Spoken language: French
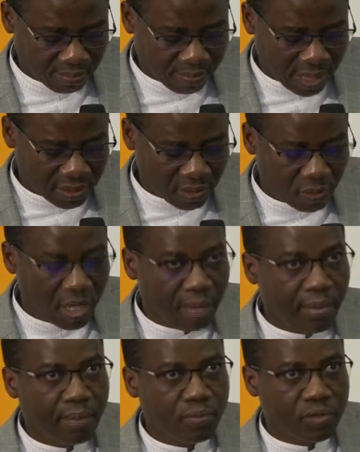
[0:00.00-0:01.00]

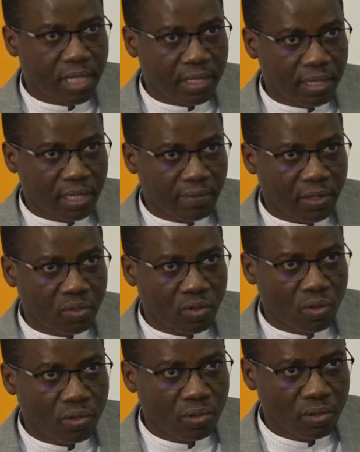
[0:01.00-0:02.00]
Particulièrement pour cette
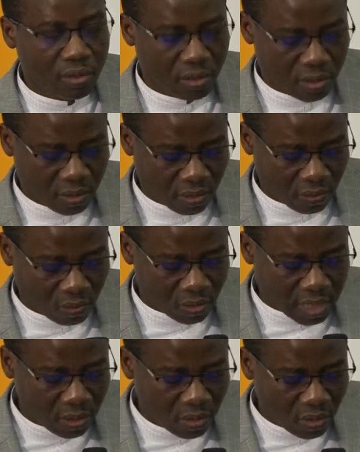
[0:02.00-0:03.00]
intervention, nous
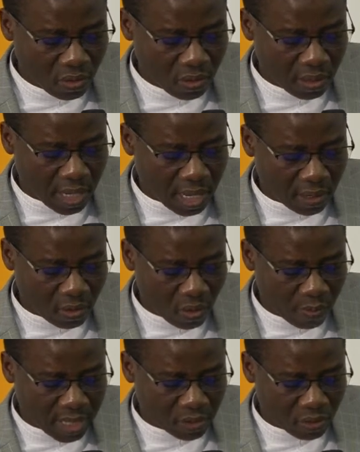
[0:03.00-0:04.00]
saluons la
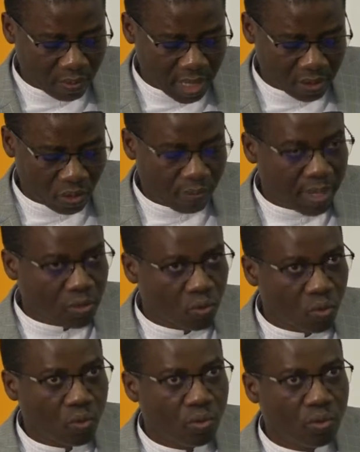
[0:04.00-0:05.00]
coopération belge, le
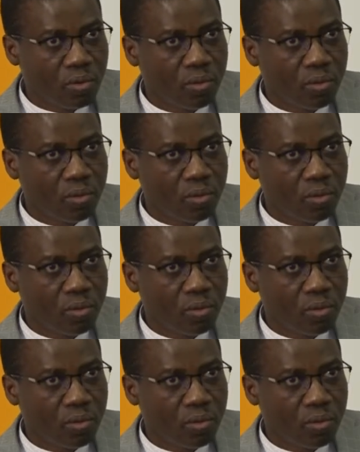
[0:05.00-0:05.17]
Passourou,